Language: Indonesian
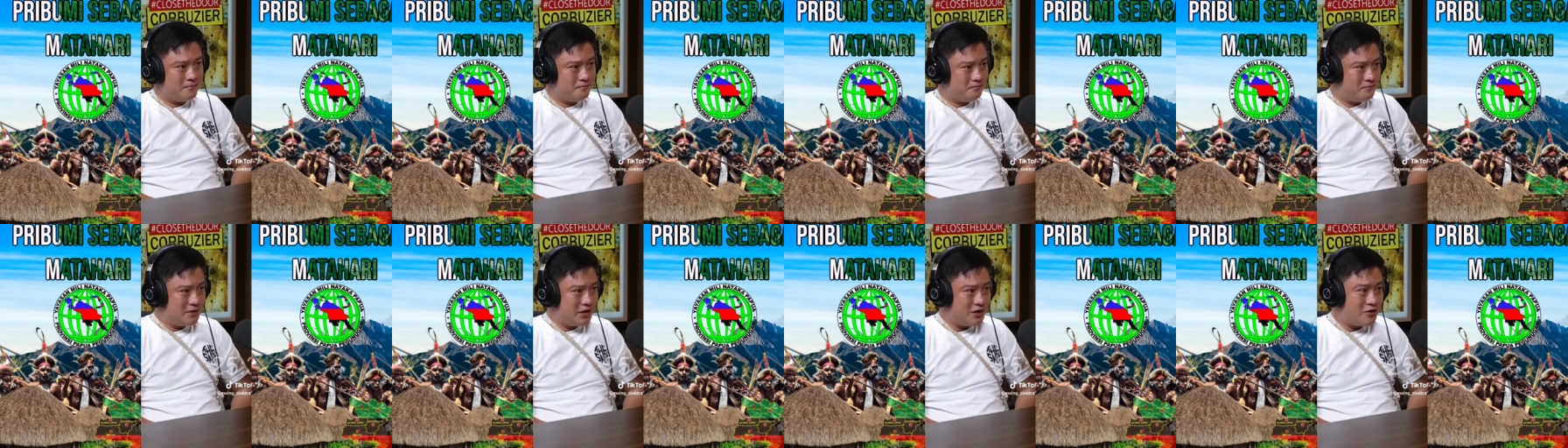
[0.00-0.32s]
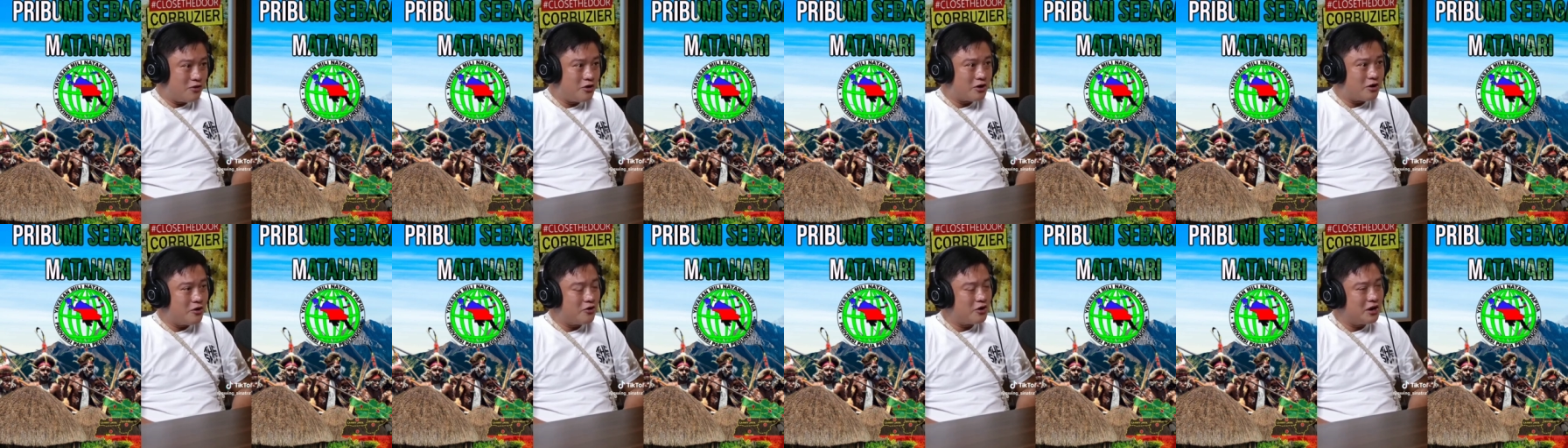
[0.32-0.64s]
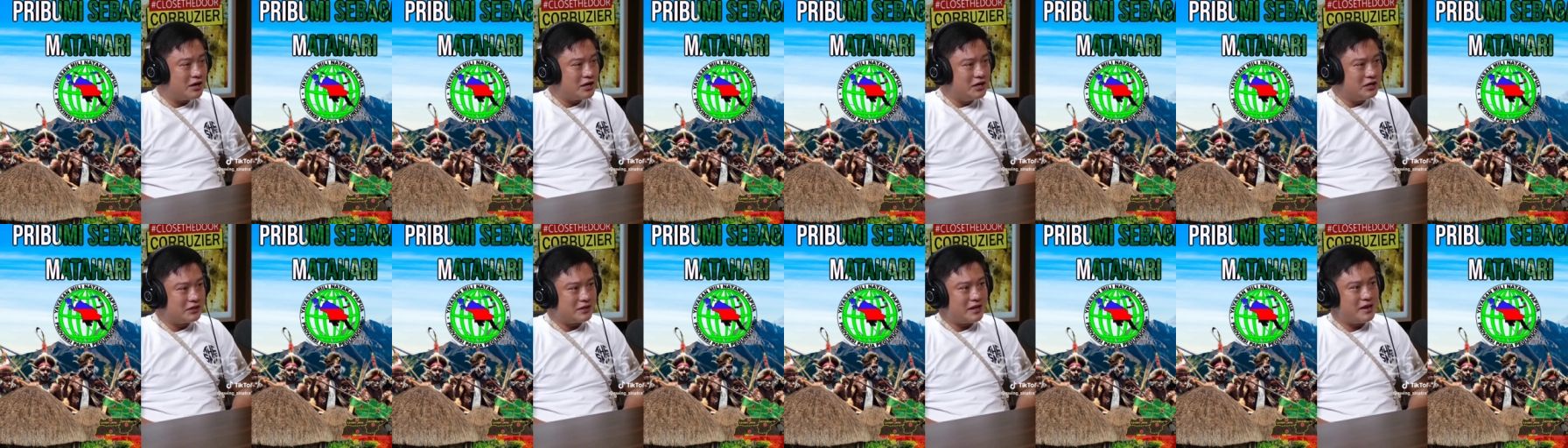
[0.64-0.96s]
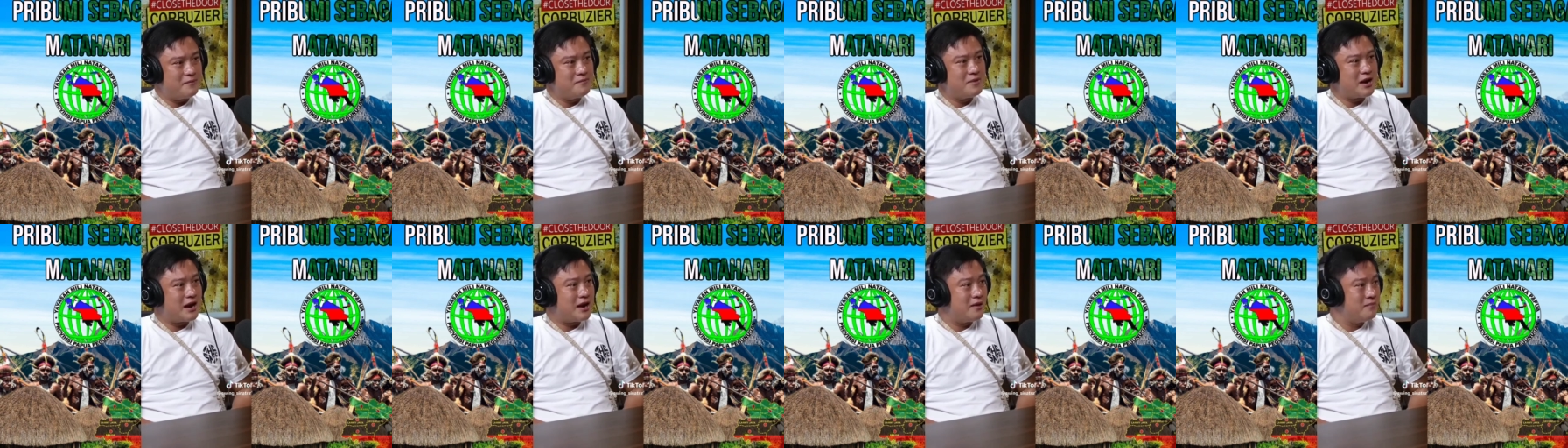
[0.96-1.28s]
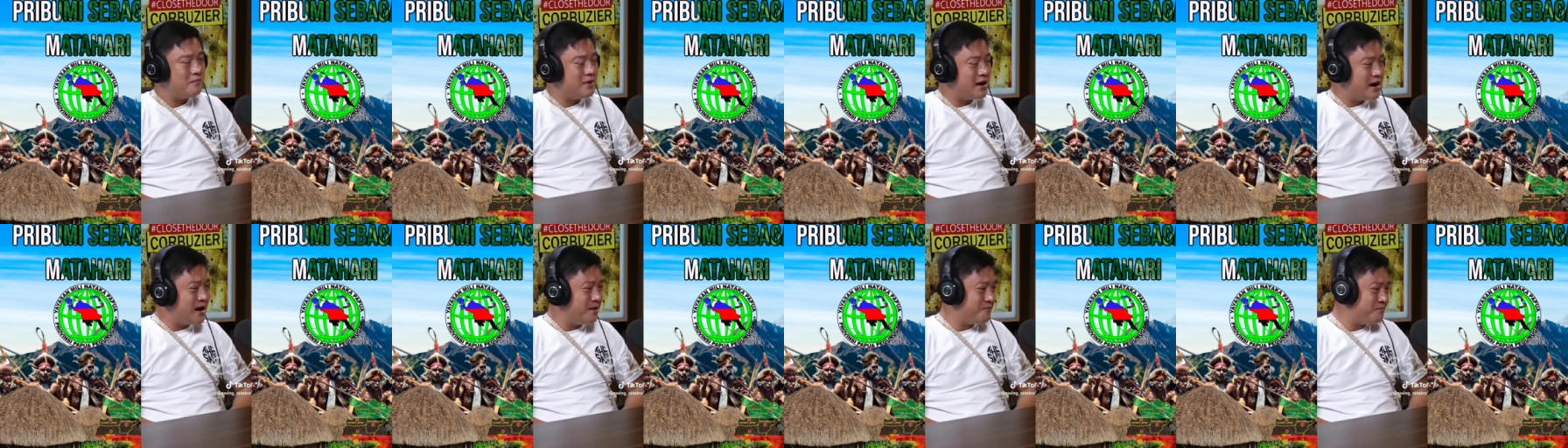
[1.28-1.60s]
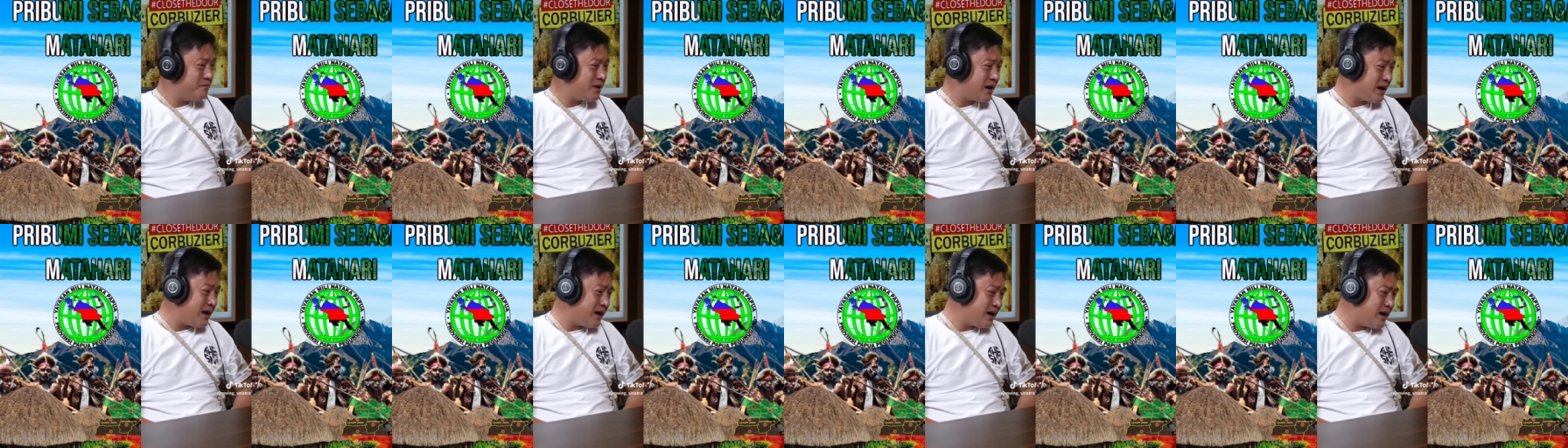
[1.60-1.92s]
banyak orang-orang kita yang
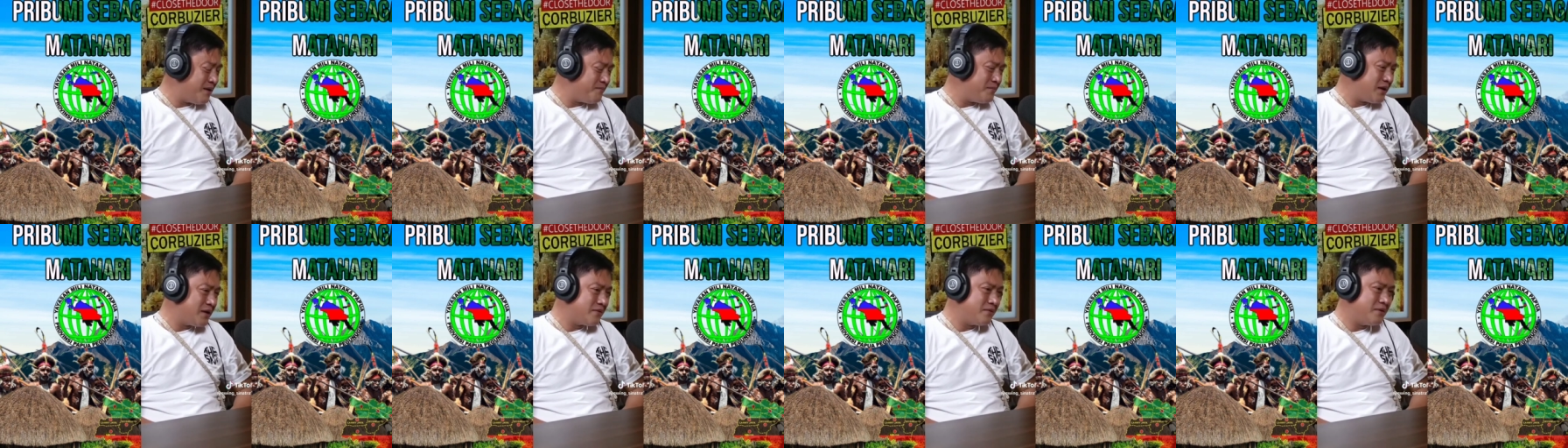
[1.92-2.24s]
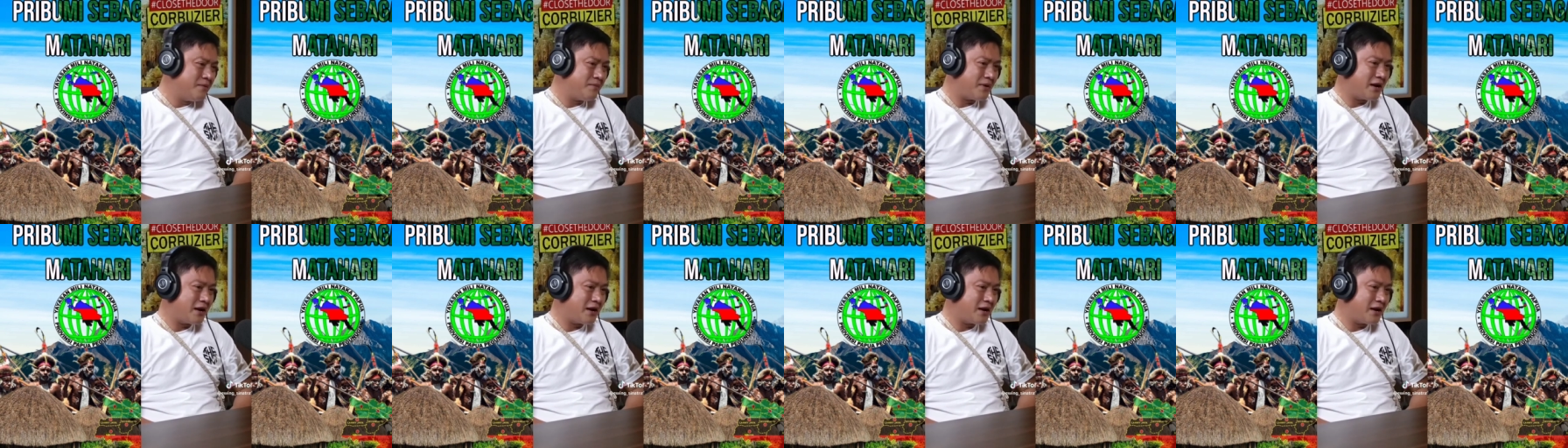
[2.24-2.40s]
beranggapan